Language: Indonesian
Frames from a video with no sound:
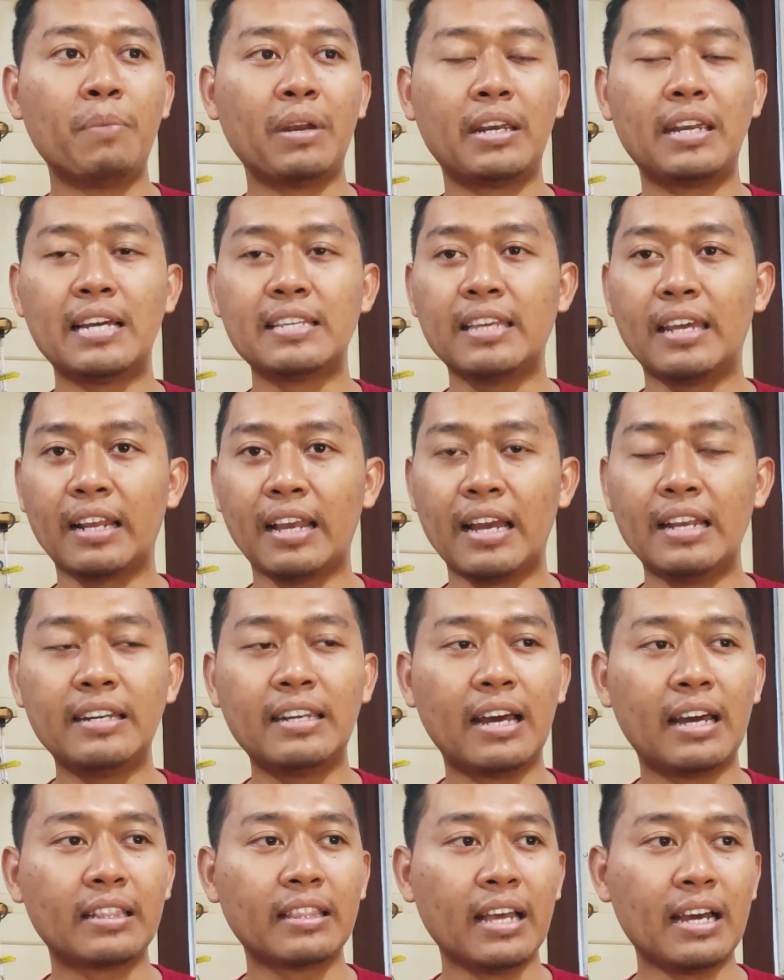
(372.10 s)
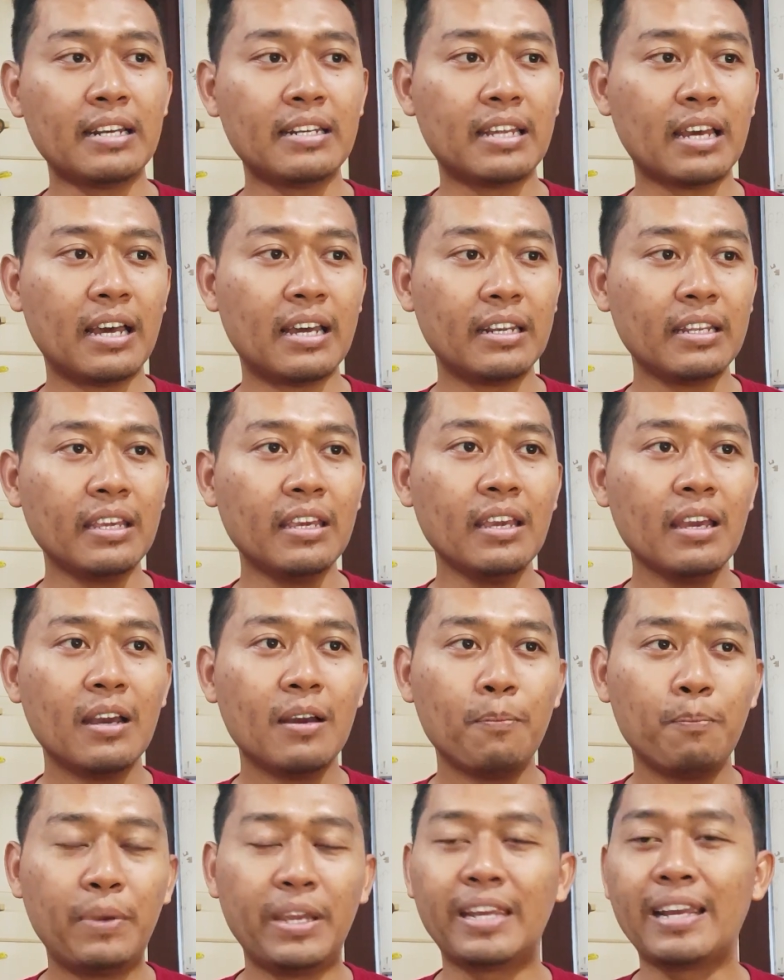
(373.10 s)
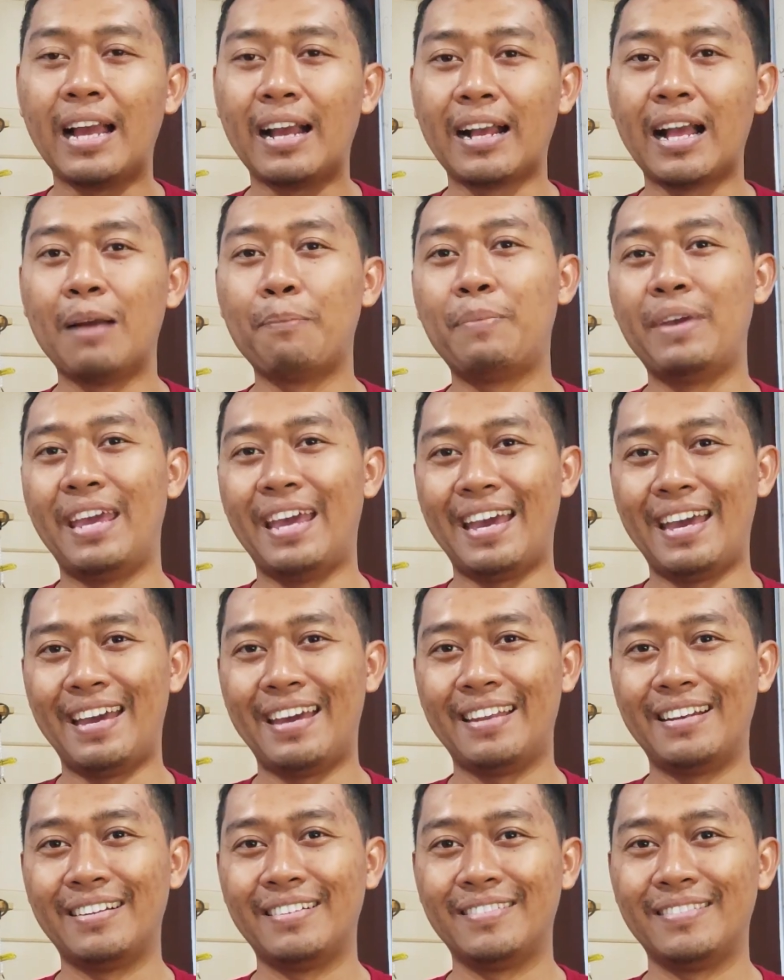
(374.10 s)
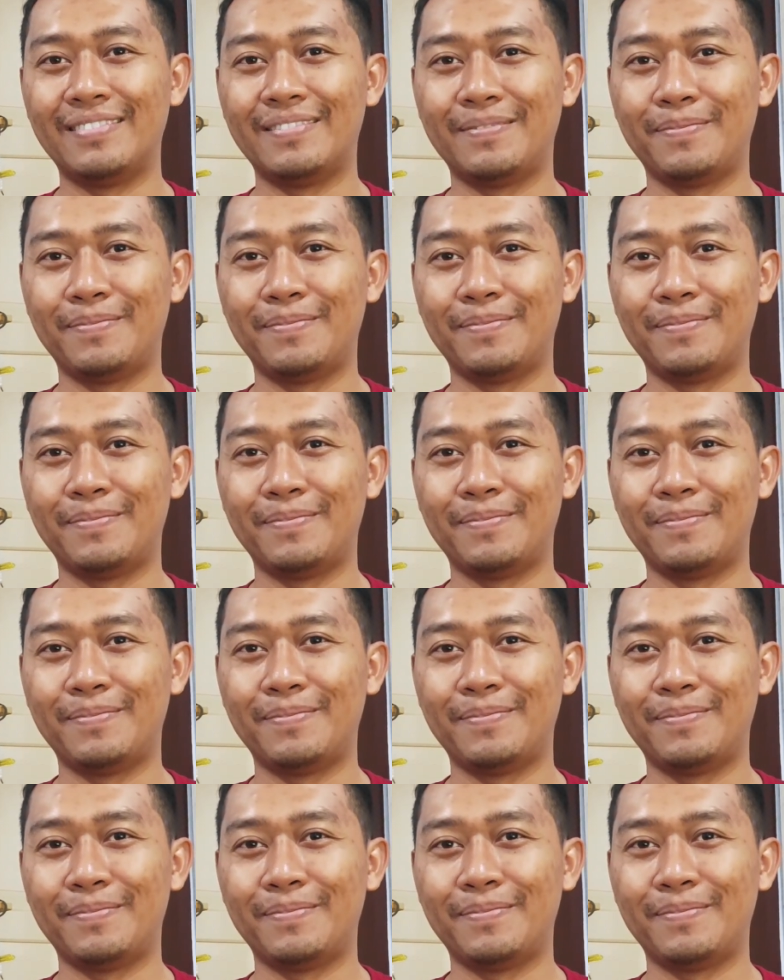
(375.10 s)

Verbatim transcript: berdasarkan data dari BKKBN.